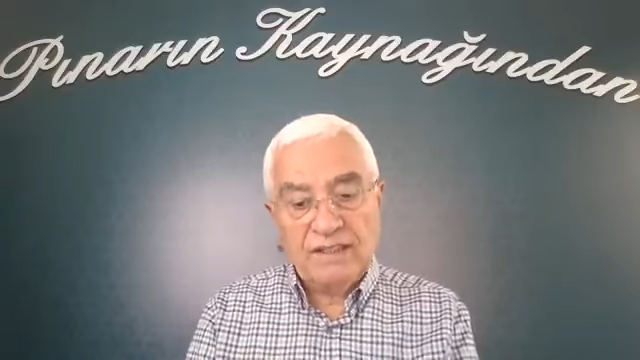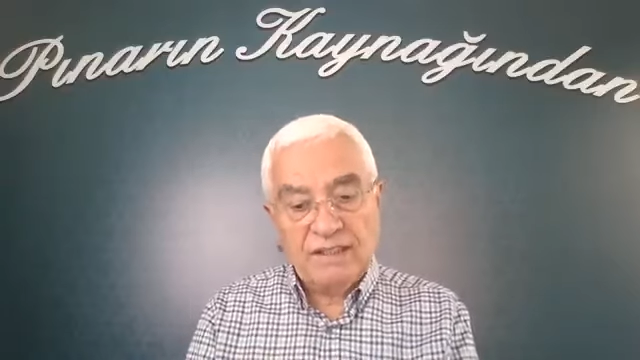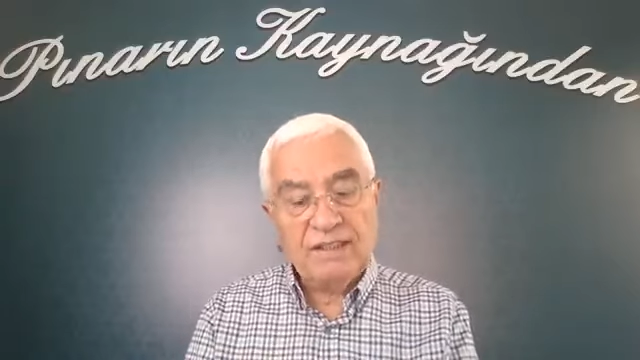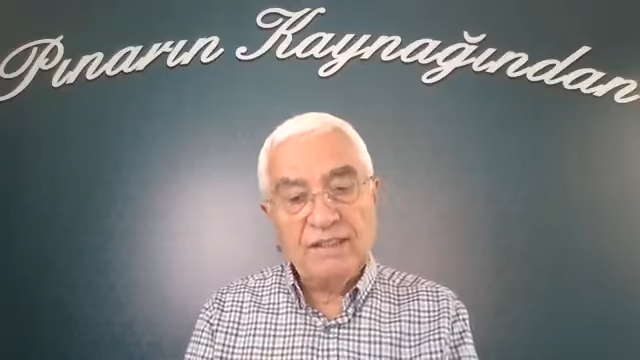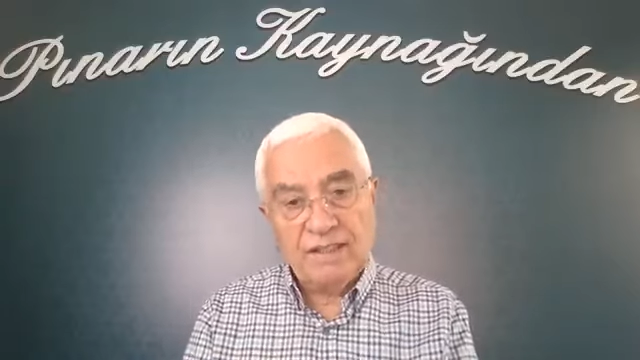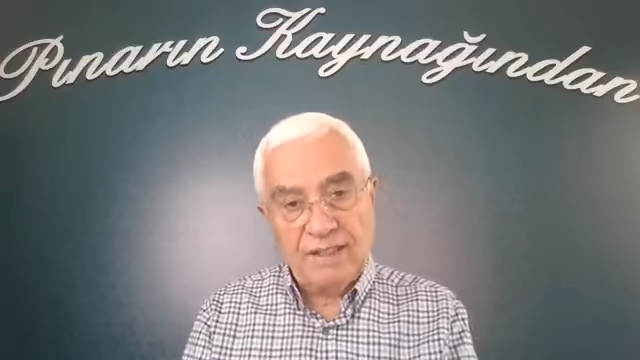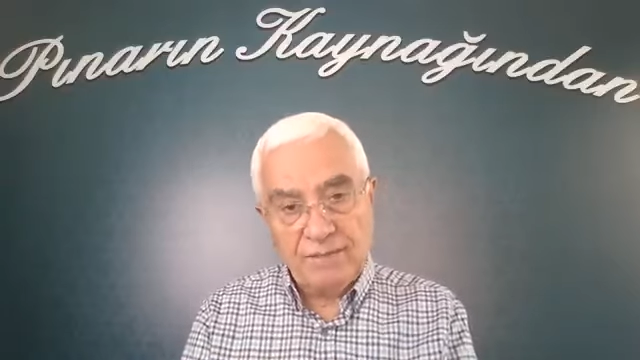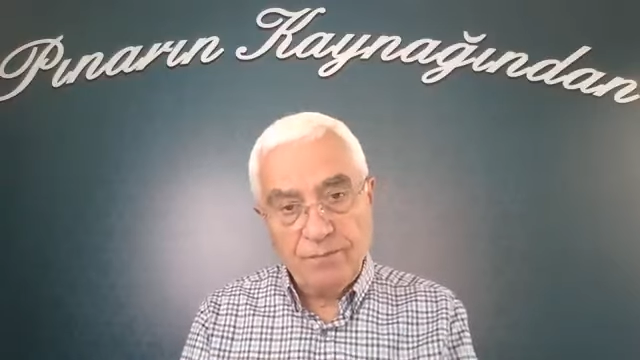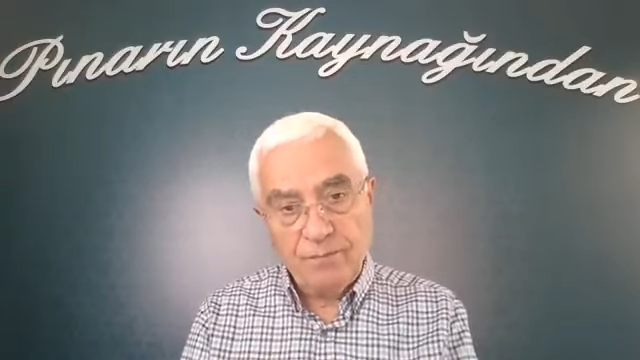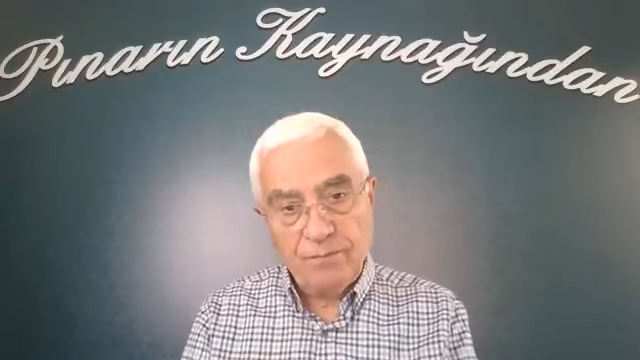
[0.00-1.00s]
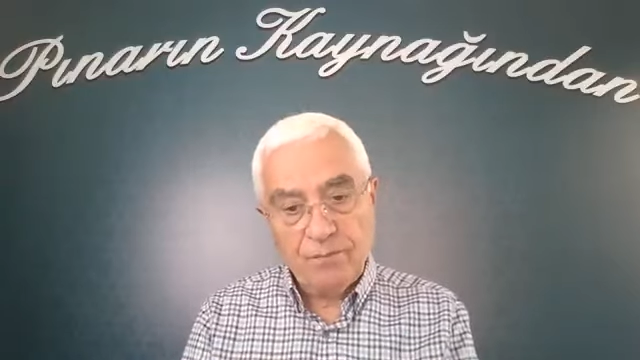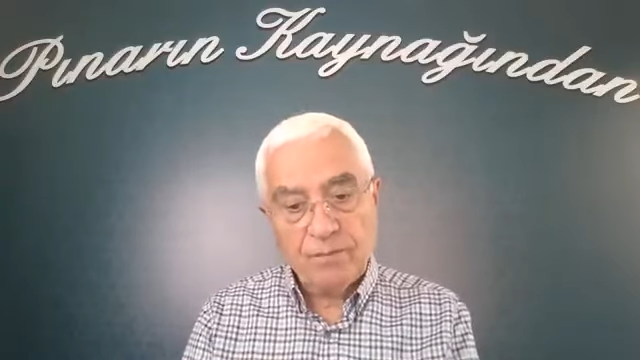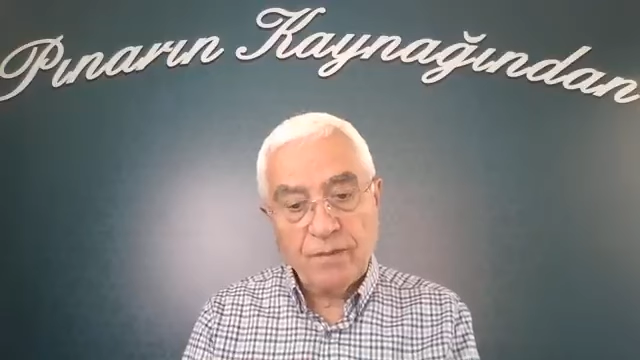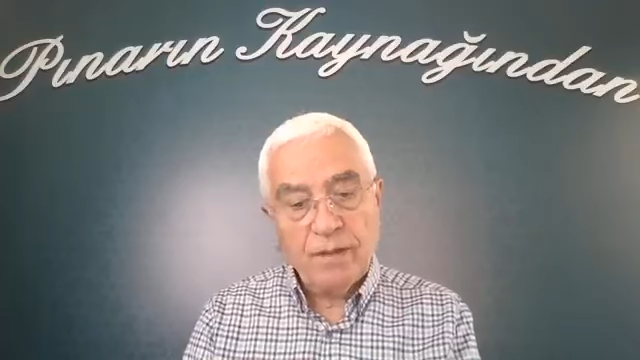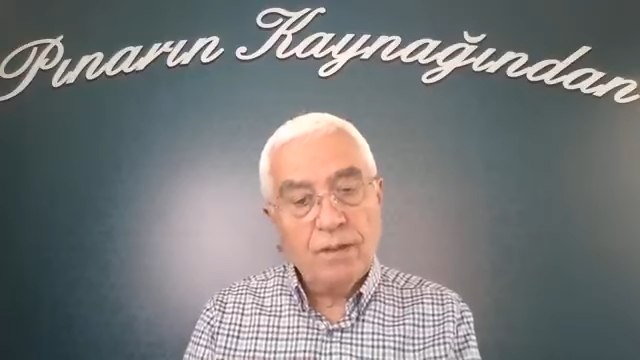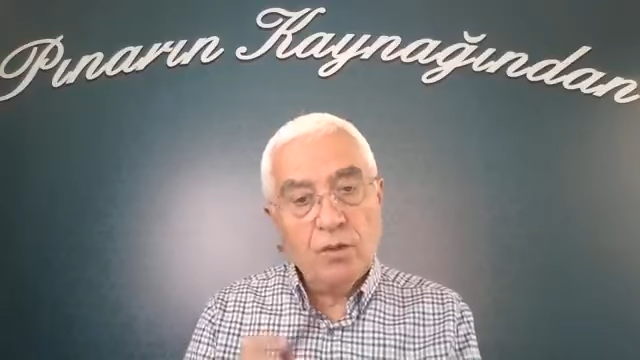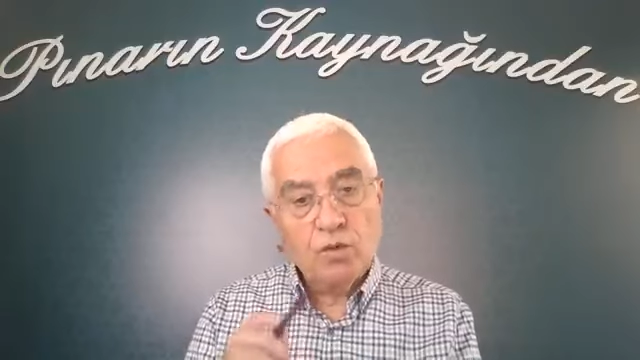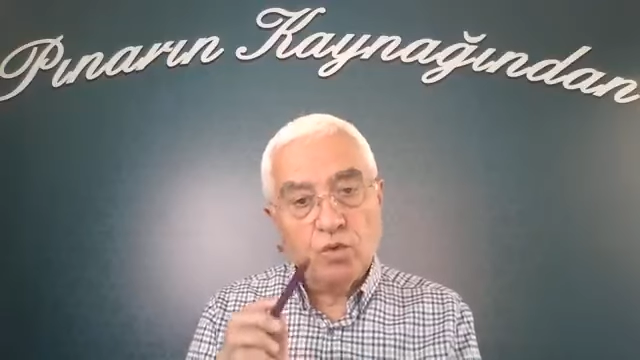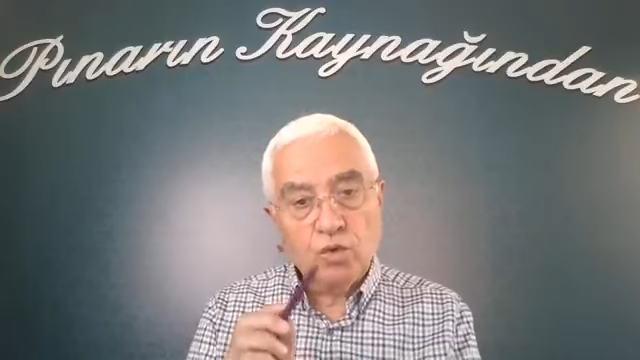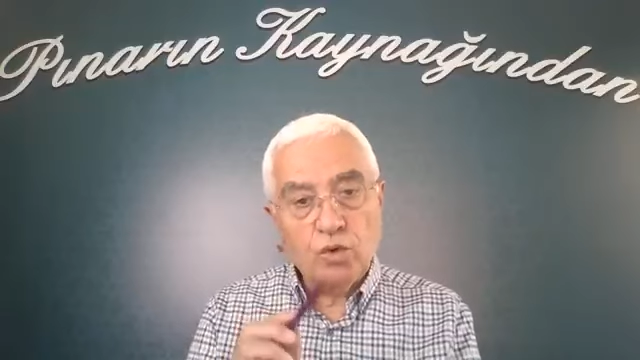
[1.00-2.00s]
içinde
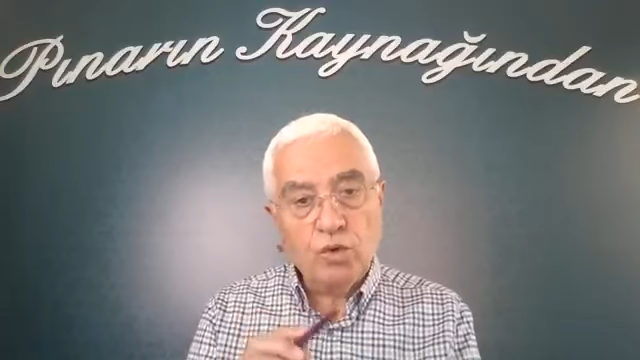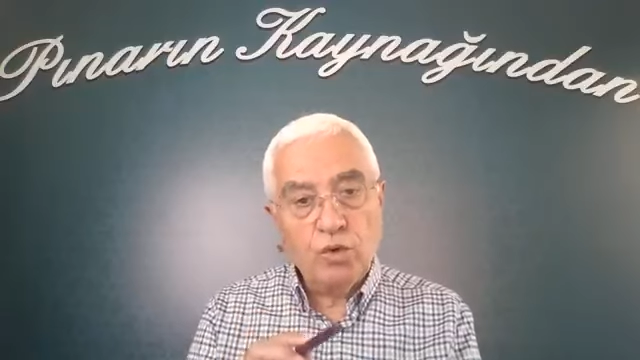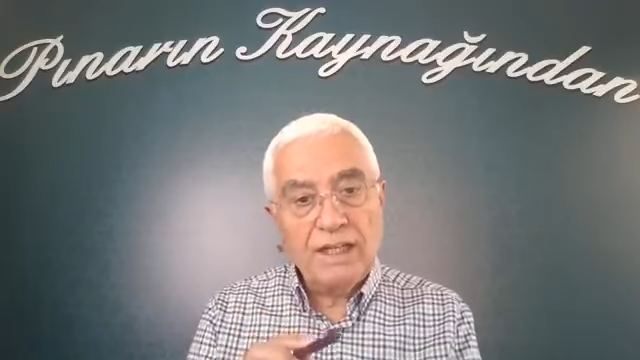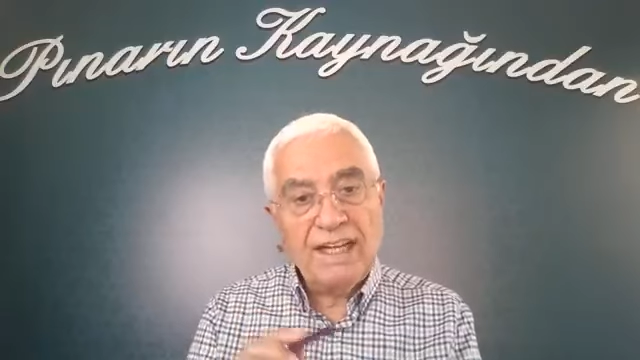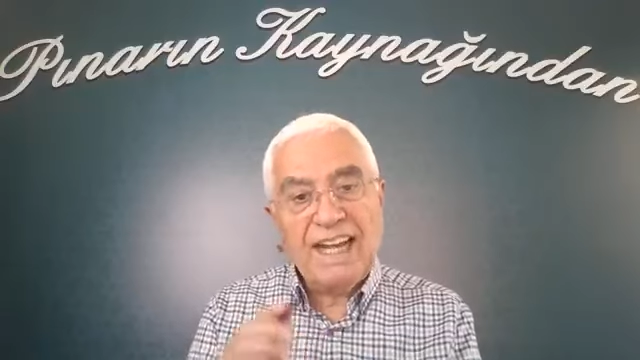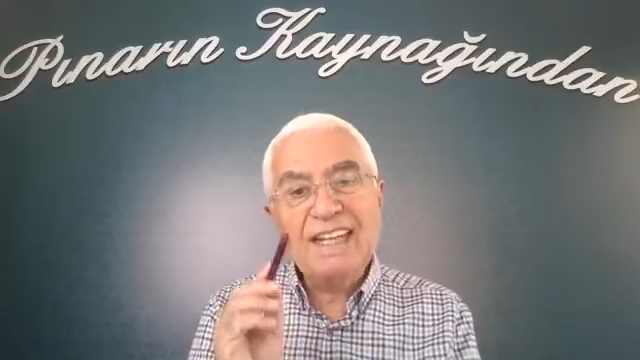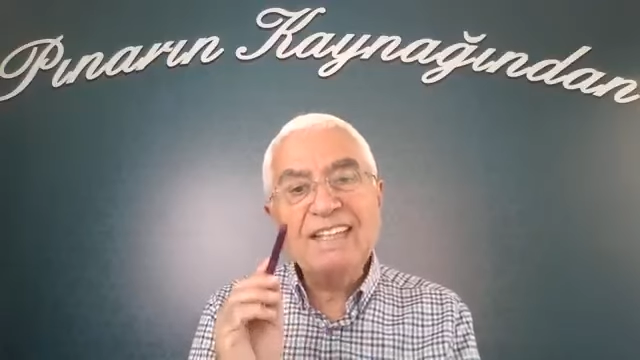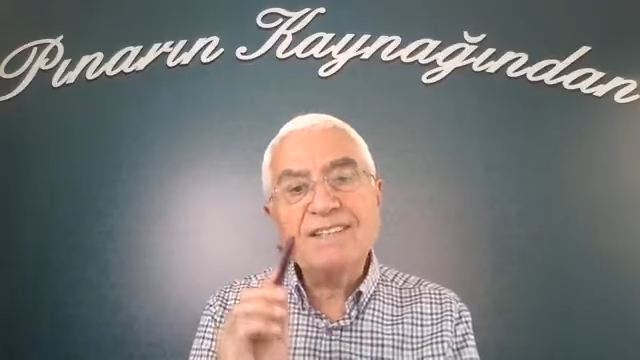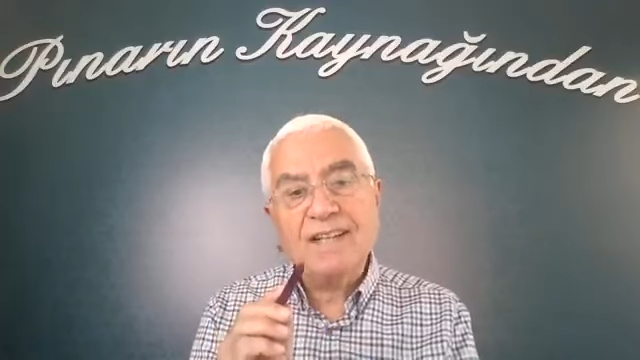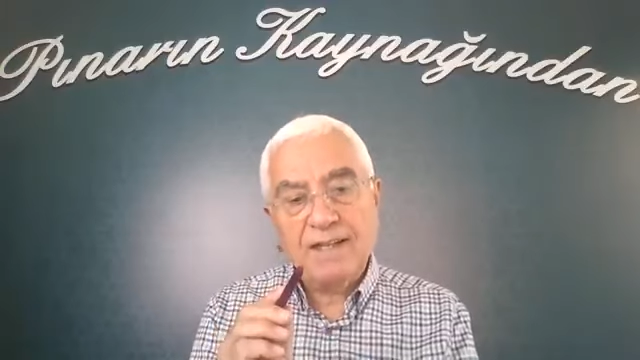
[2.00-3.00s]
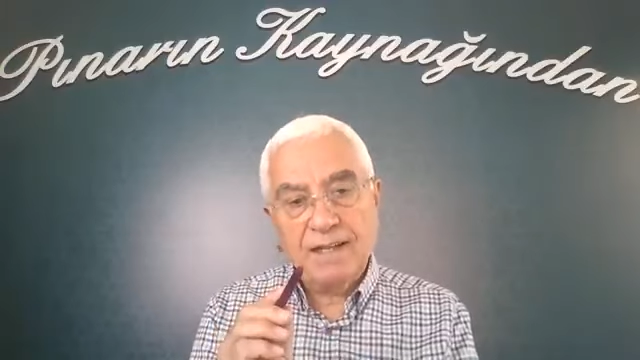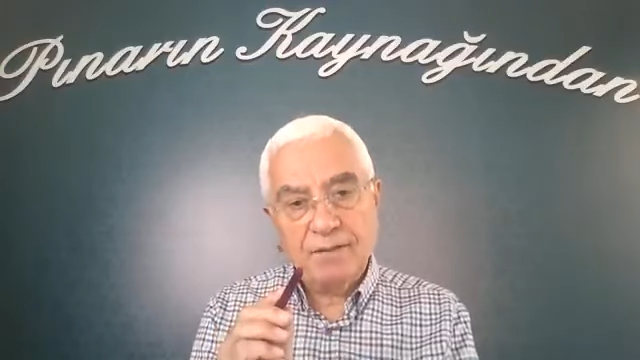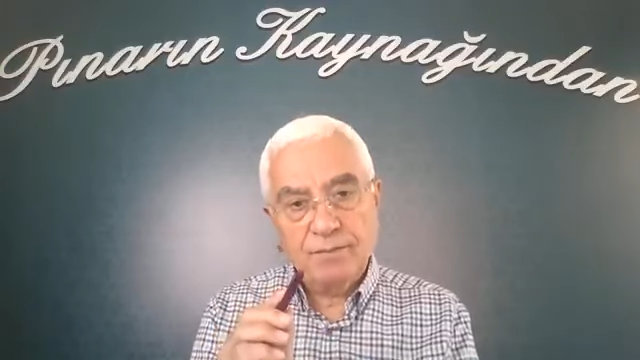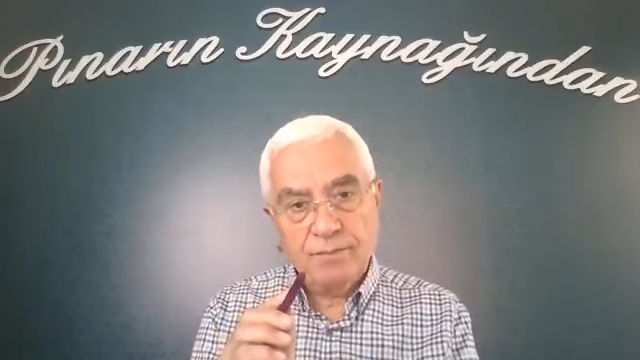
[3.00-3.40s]
Nuh 50 sene.